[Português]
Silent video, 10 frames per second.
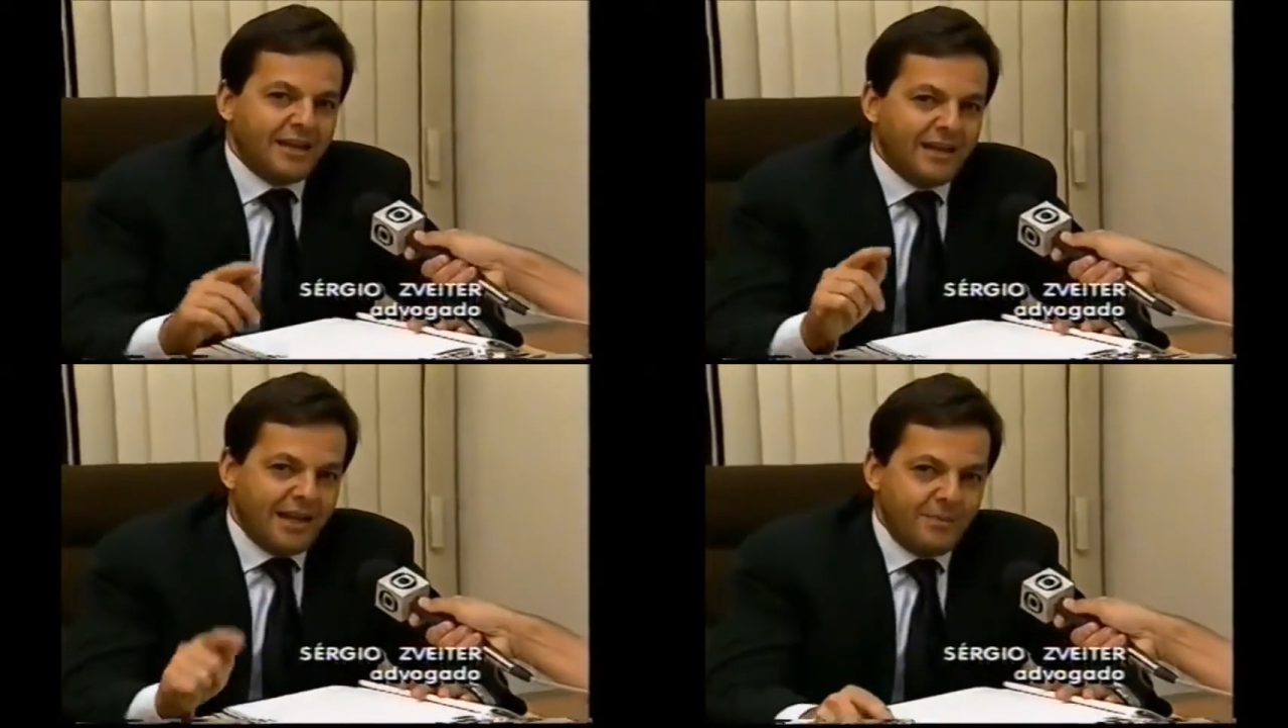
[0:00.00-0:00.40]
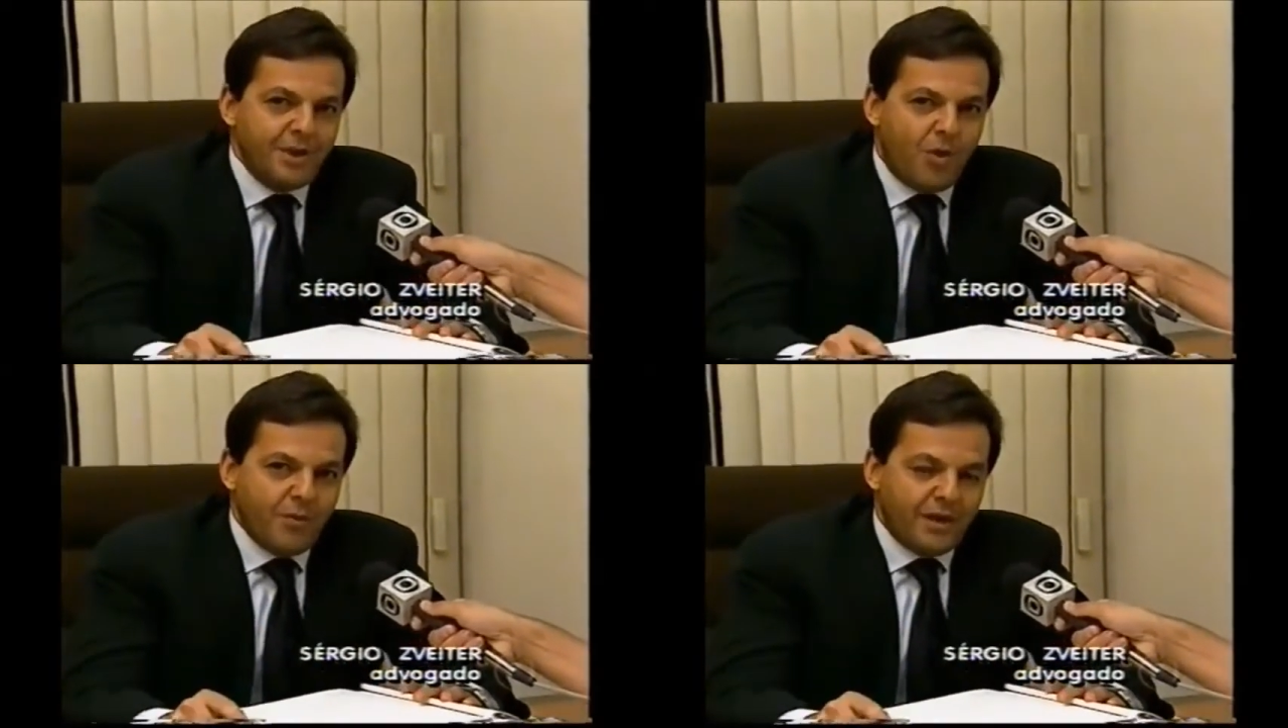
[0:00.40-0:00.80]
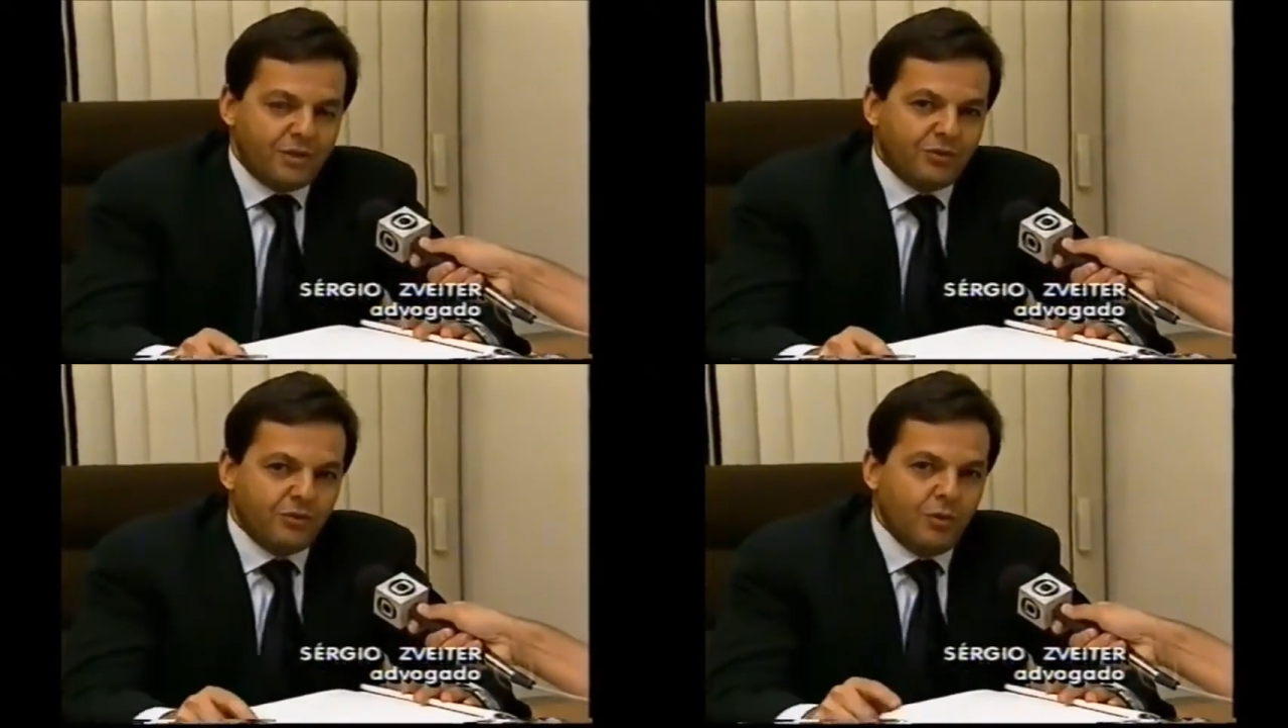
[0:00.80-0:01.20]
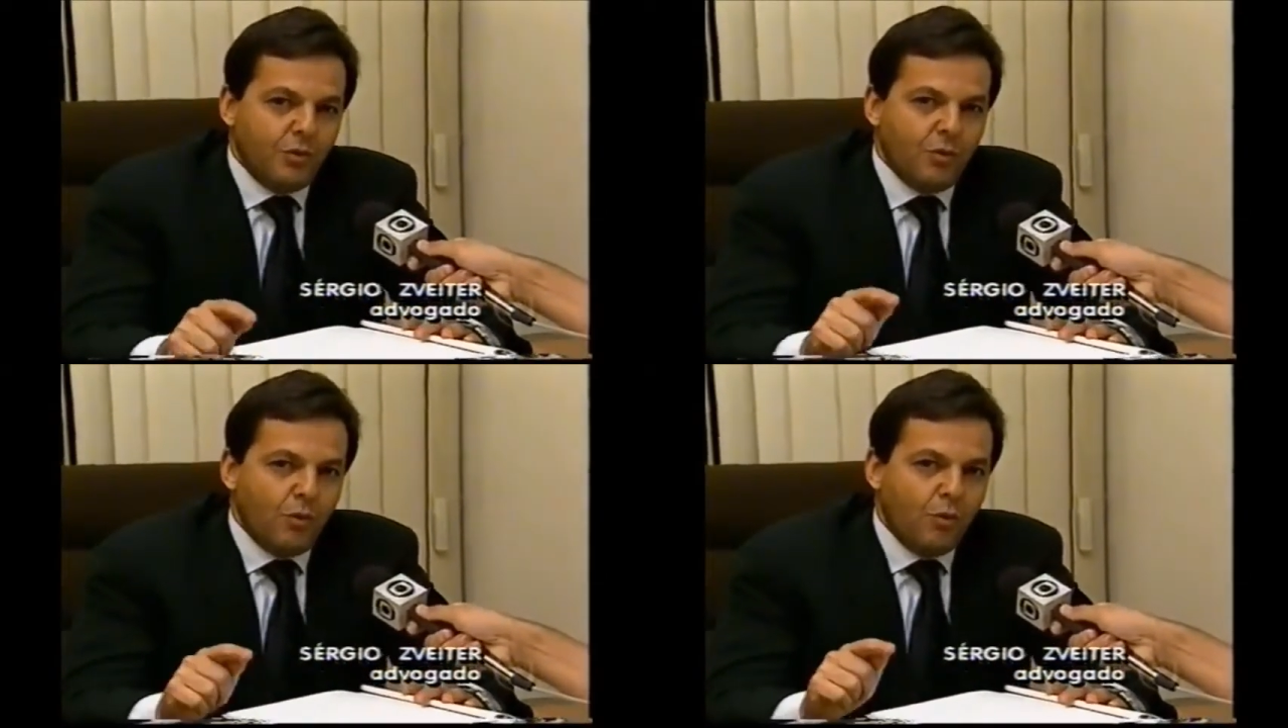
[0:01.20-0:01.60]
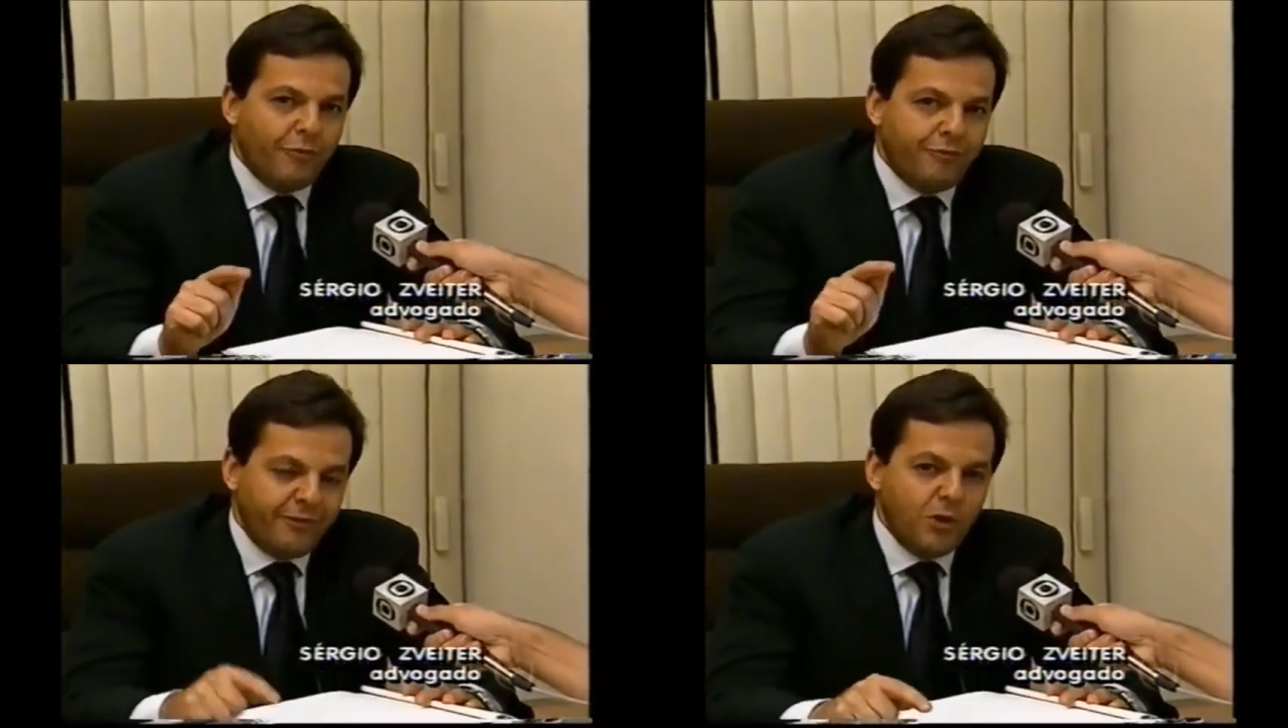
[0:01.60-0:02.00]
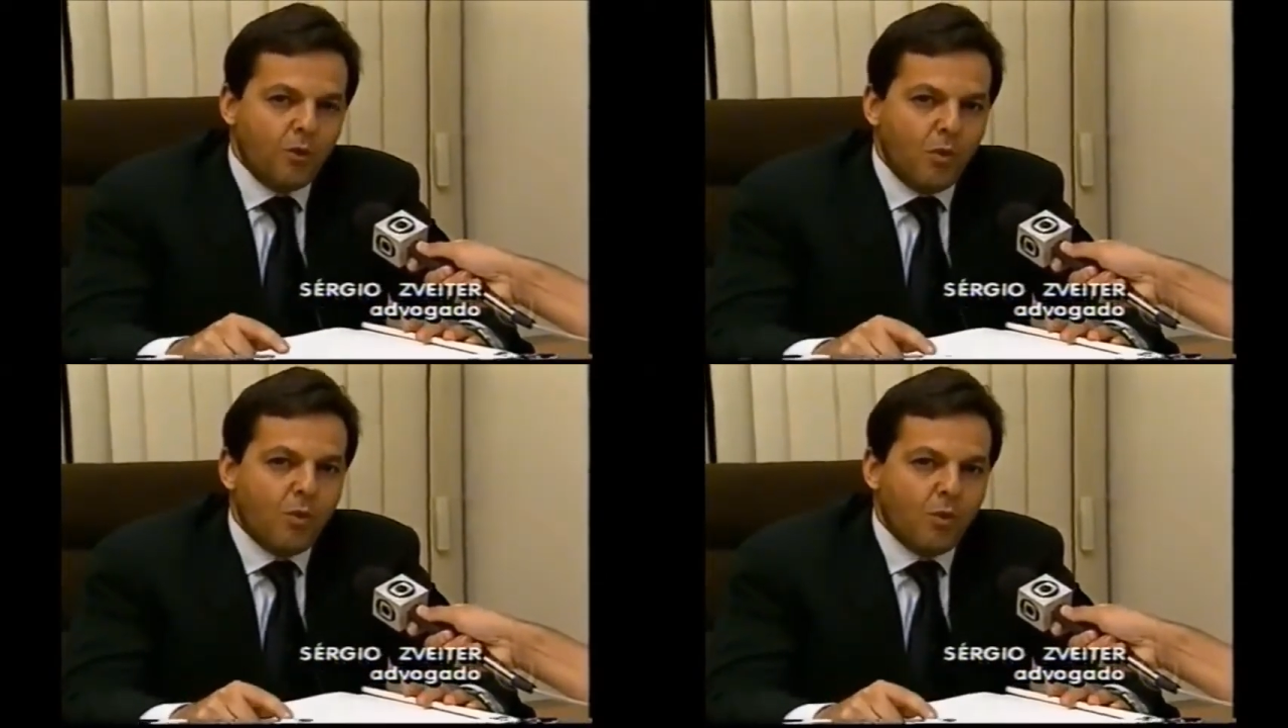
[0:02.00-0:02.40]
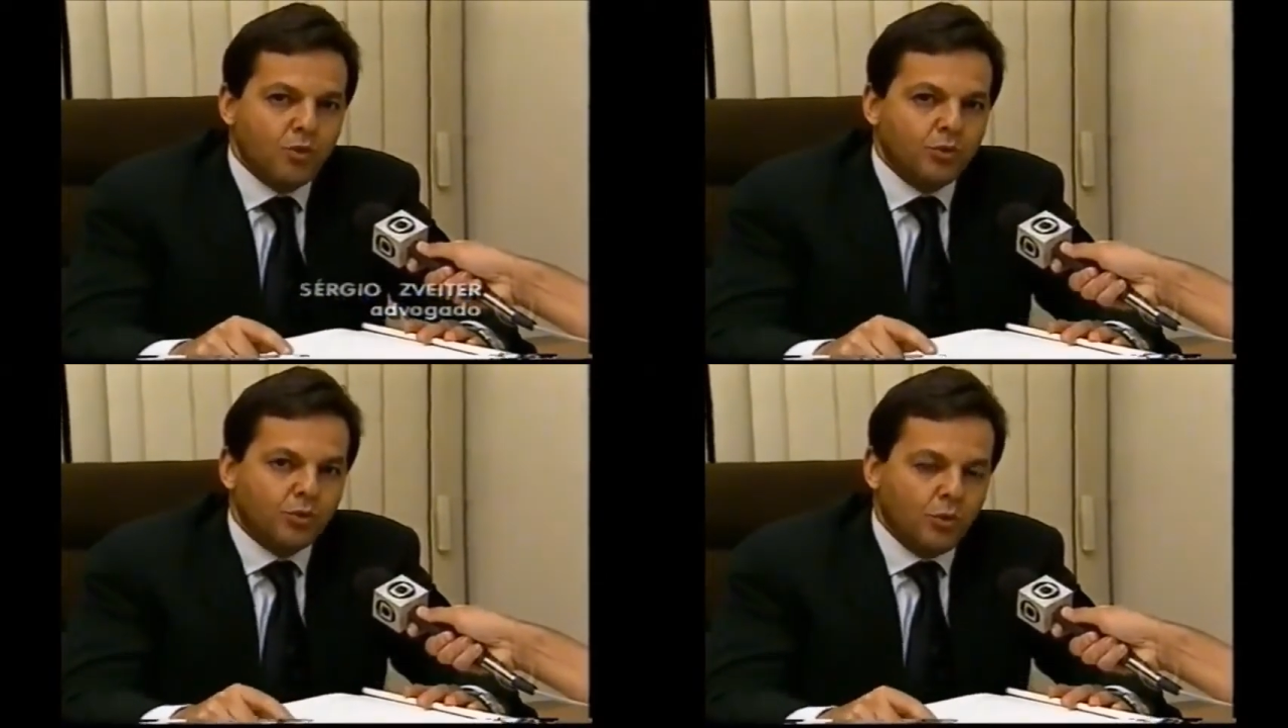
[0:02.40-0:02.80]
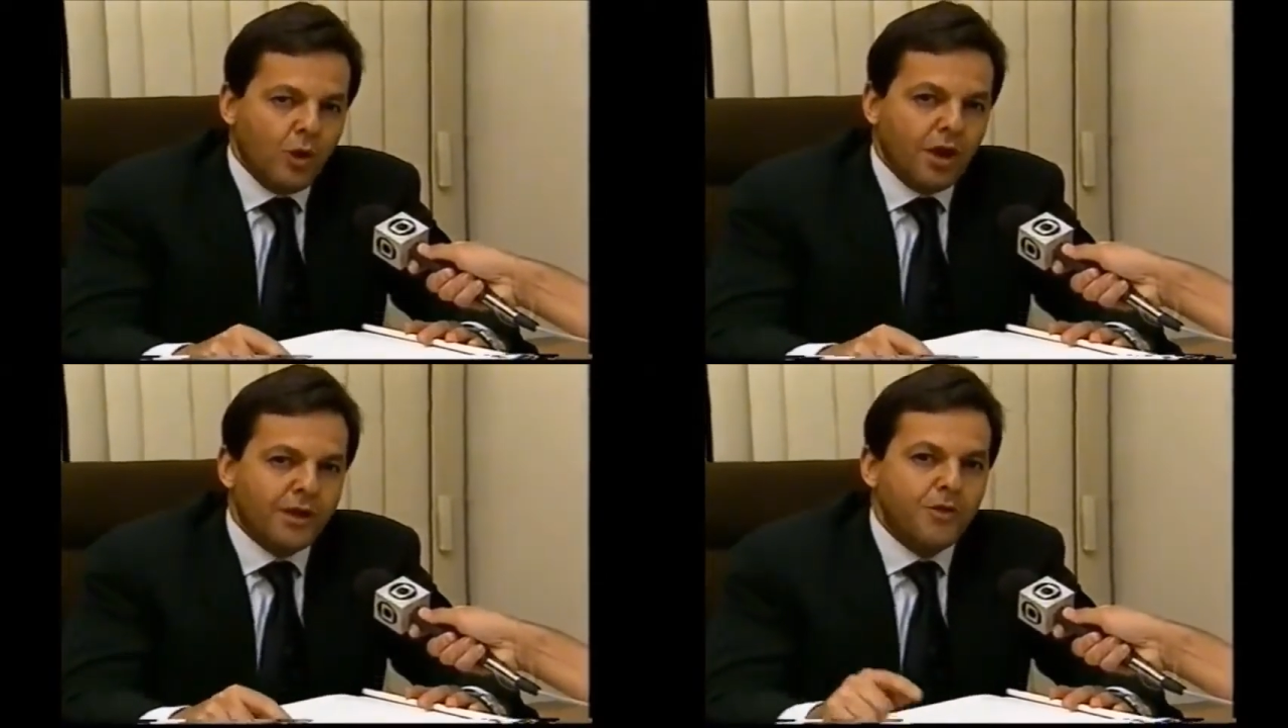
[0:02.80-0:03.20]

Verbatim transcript: criminalmente o filho como condutor